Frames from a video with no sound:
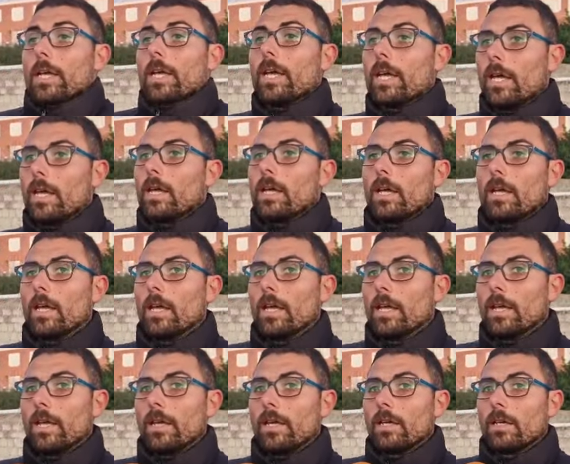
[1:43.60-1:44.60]

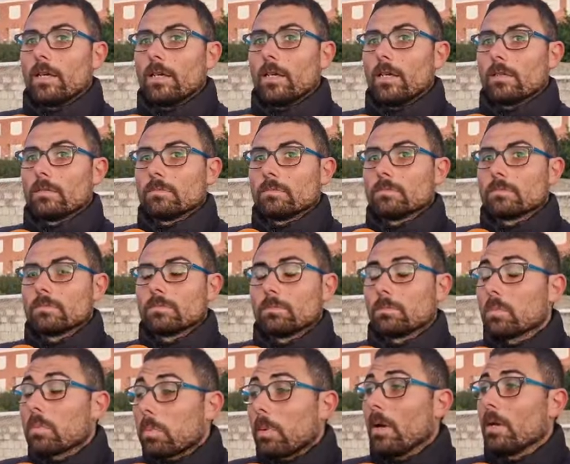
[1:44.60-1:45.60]
e
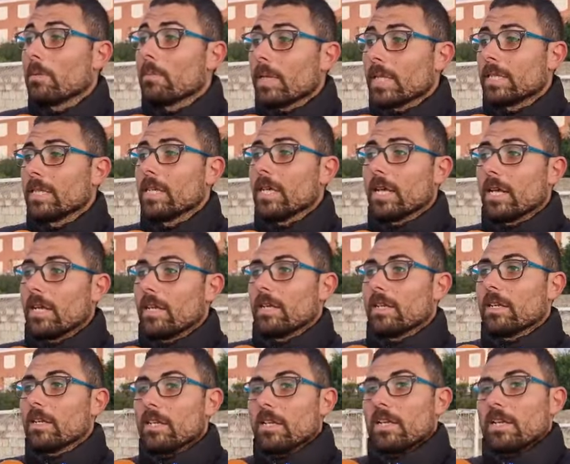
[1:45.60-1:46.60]

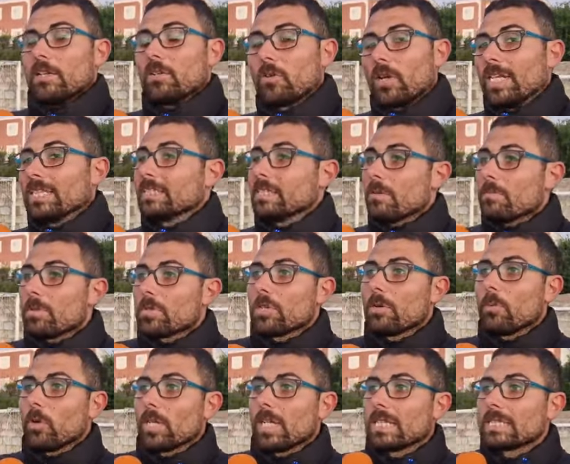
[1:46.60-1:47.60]
probabilmente non è
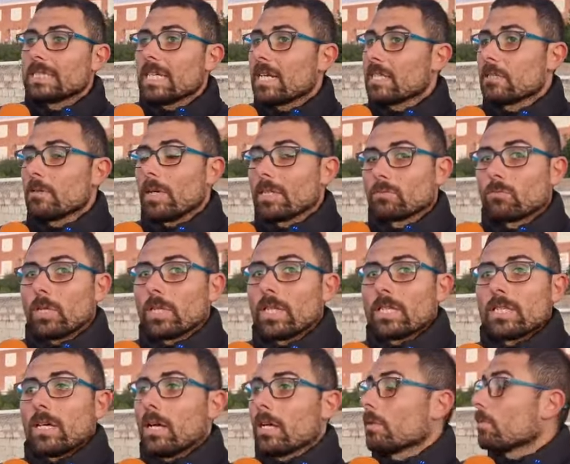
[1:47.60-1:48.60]
semplice poi rialzarsi, ma la
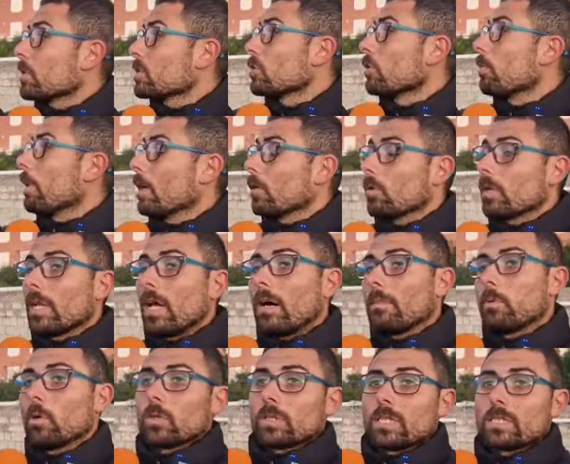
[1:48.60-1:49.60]
squadra ha ripreso il pallone
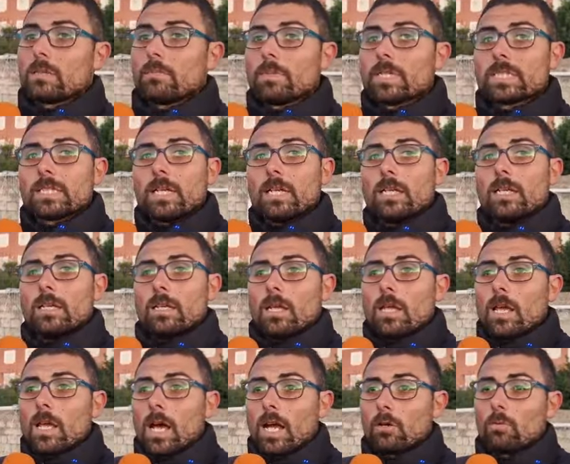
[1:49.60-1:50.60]
dalla porta, si è messa lì,
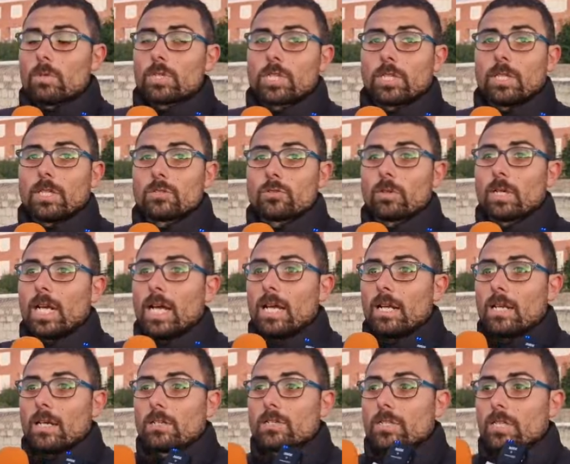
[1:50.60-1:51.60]
ha cominciato a
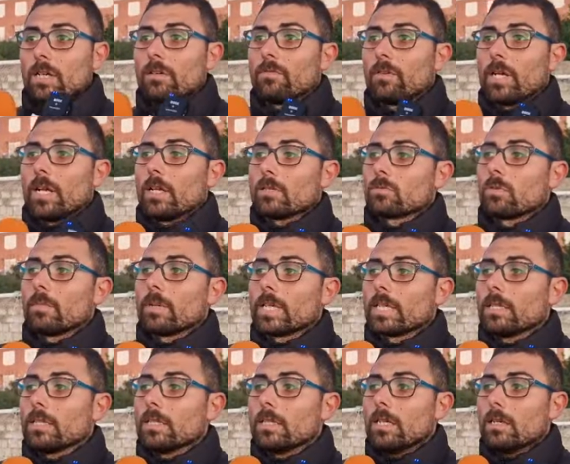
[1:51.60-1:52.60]
giocare, ha iniziato a fare la sua
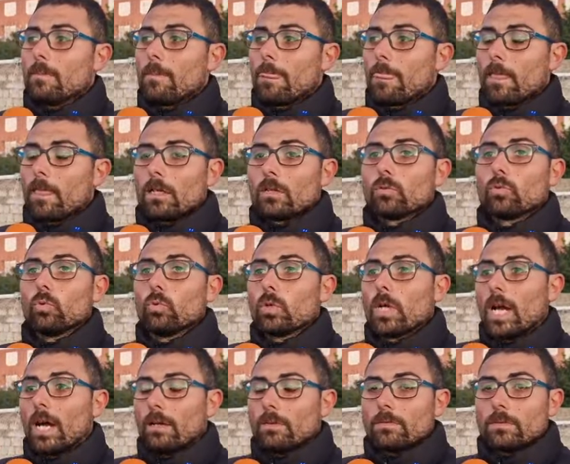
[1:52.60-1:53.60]
partita,
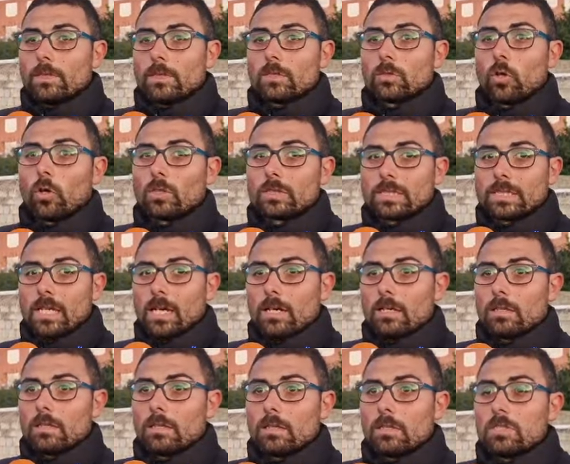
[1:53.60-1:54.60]
dura,
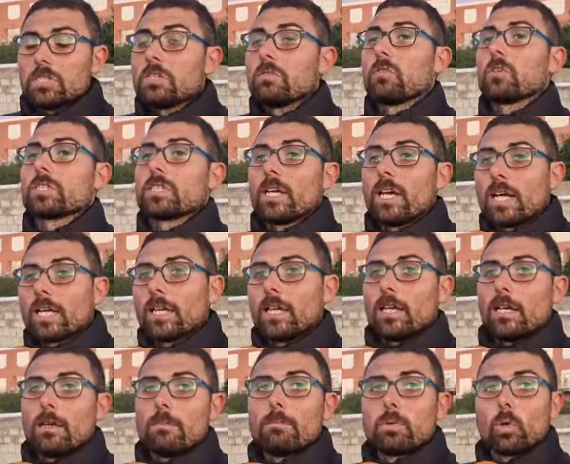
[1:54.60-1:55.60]
tosta, sì forse
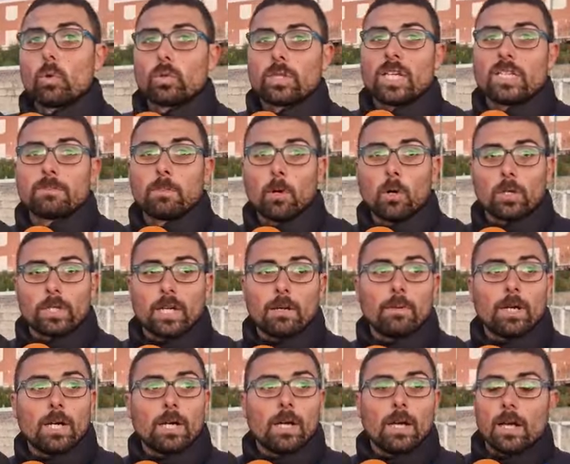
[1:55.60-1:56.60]
anche brutta e sporca,
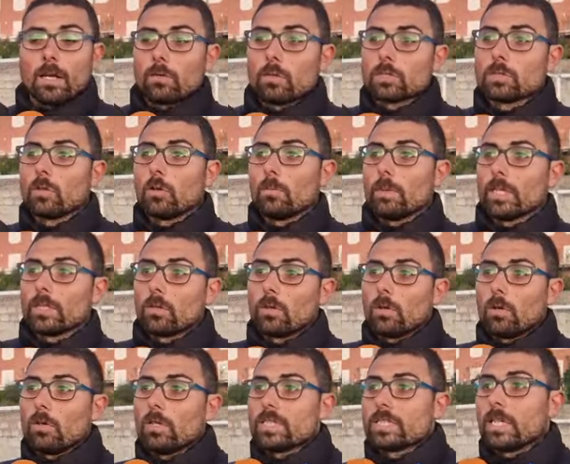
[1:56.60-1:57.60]
ma in questo
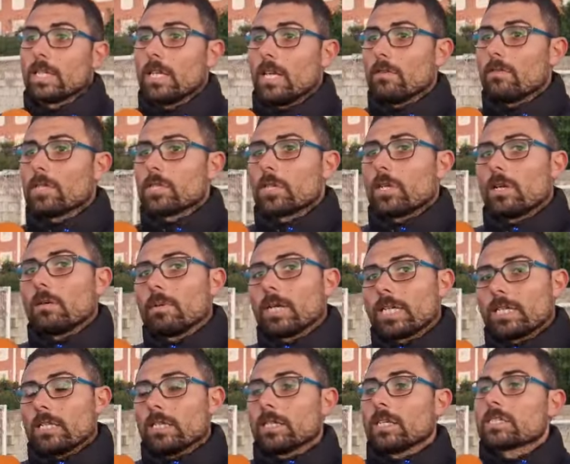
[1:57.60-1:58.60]
momento l'Ischia deve vincere le
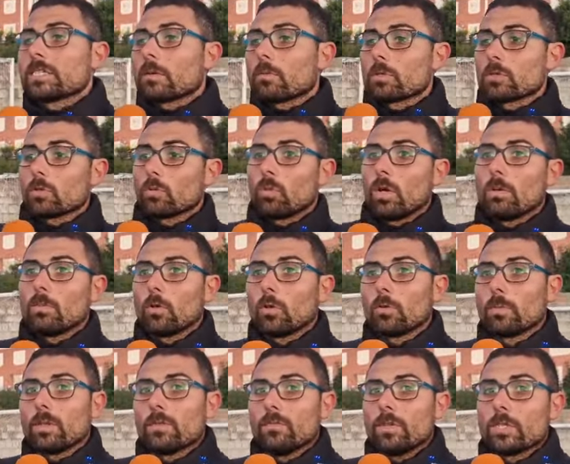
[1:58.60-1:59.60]
partite, se questo qua è il
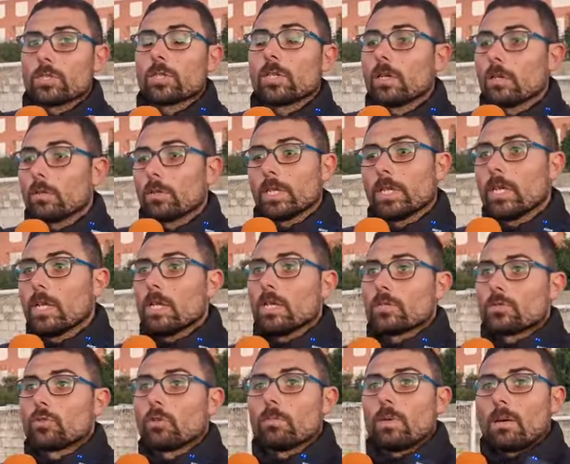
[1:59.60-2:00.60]
modo per vincere noi
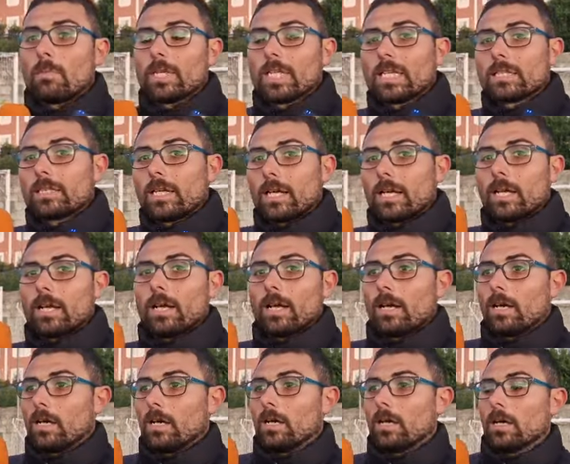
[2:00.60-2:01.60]
ci dobbiamo adattare
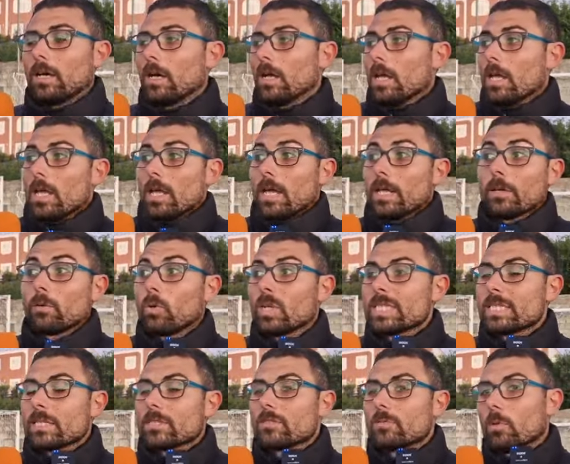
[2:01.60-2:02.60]
a... in
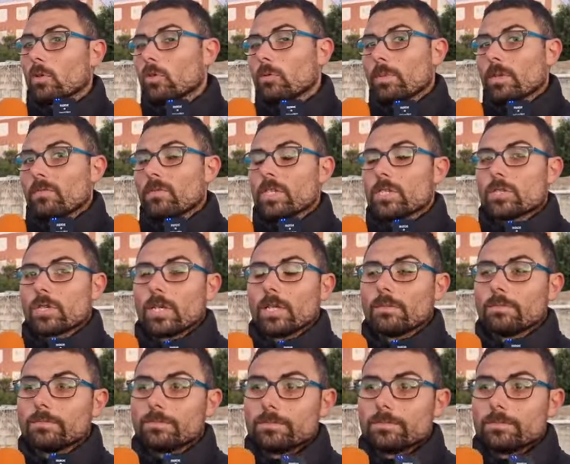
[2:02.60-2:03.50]
qualsiasi modo per vincerle.